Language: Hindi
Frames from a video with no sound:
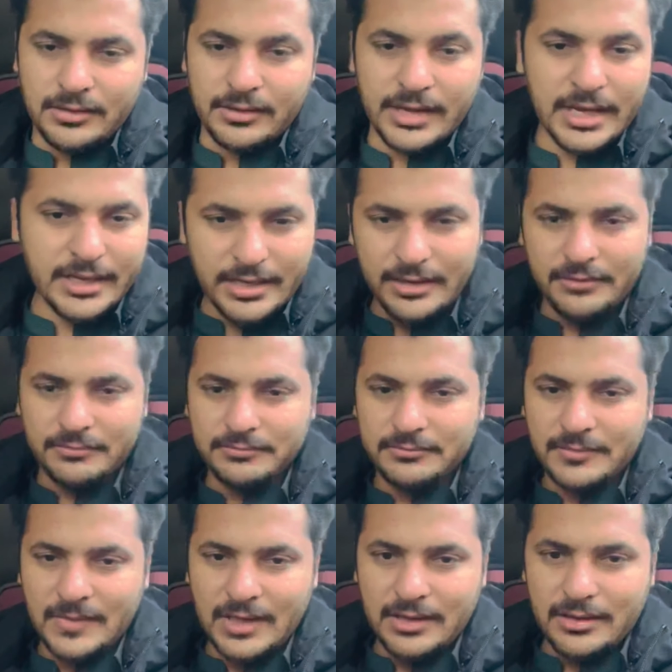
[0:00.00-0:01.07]
लेकिन
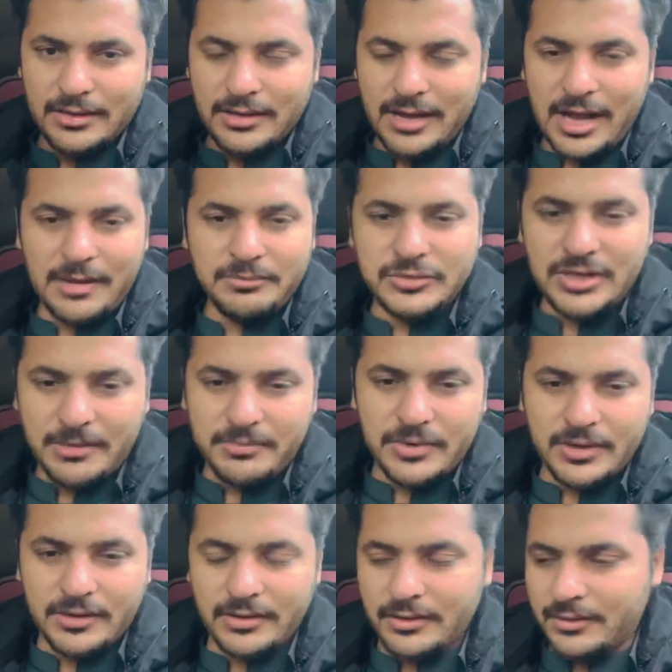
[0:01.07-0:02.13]
अब जब
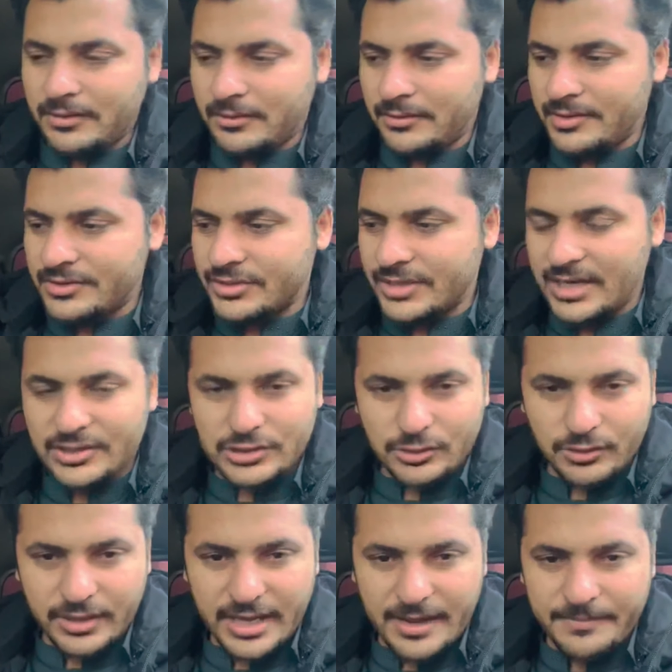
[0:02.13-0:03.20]
इंसिडेंट
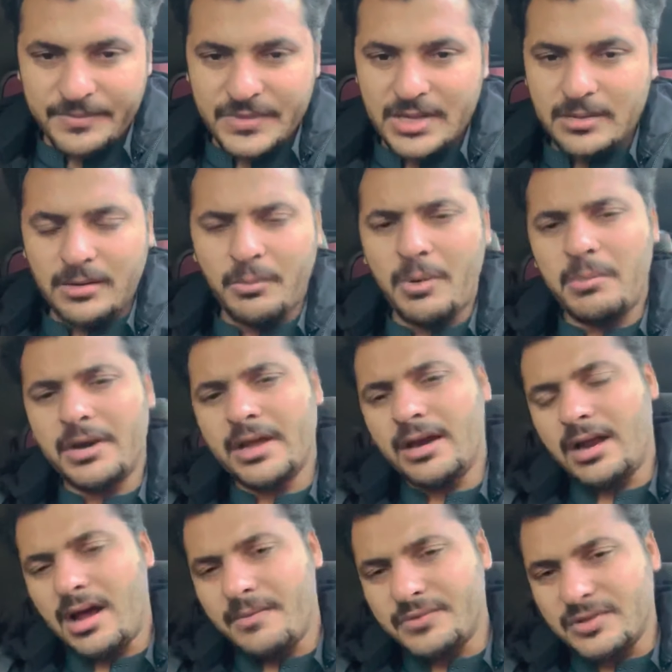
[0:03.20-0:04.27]
हो गया अब वो बड़े
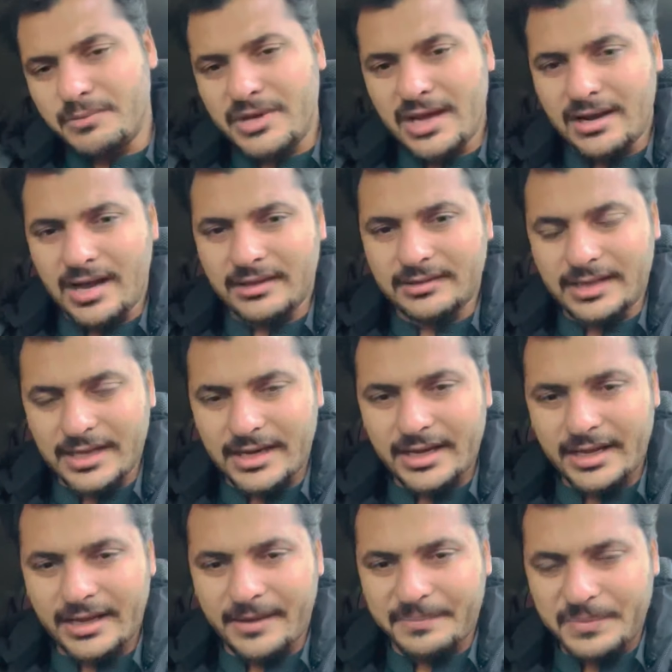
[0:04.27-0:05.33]
आराम से बयान दे
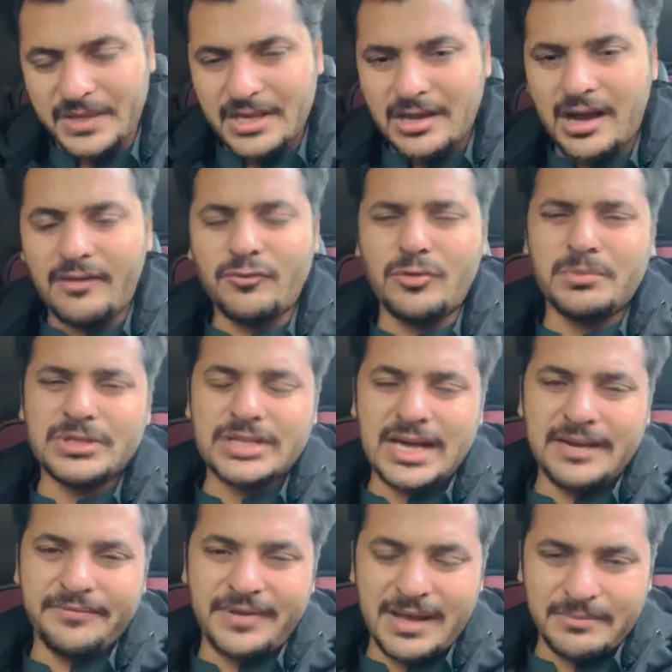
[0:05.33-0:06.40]
रहे हैं अब वो
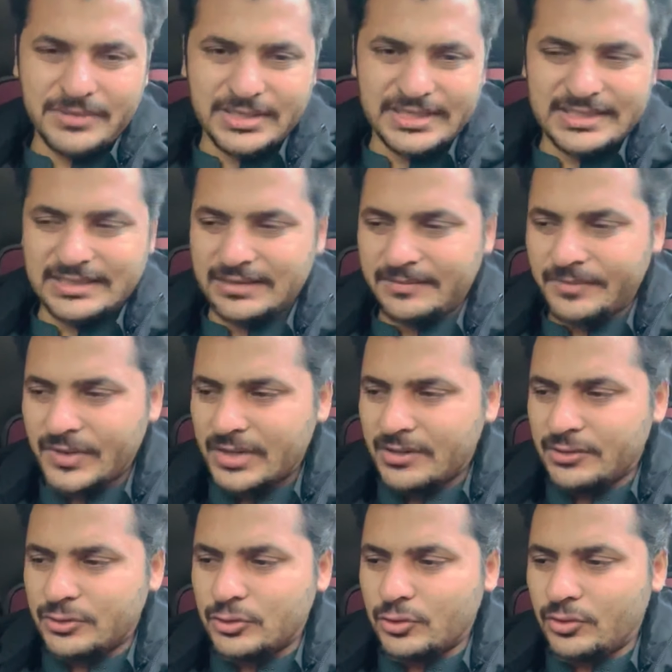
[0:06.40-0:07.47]
बेचारी फैमिलीज़
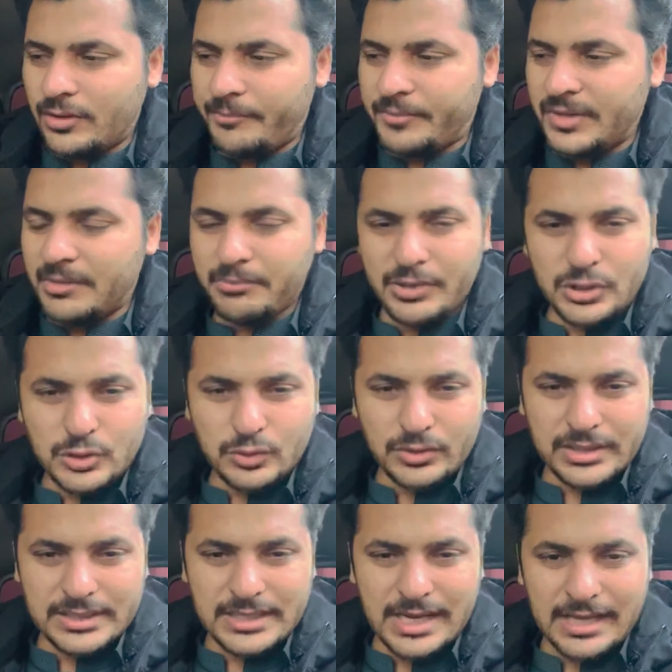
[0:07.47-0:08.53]
जो अपने
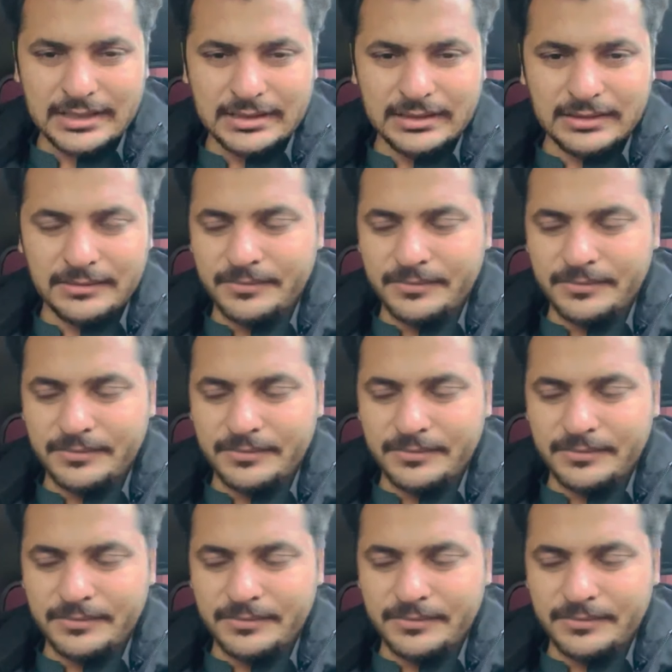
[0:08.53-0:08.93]
बच्चों के साथ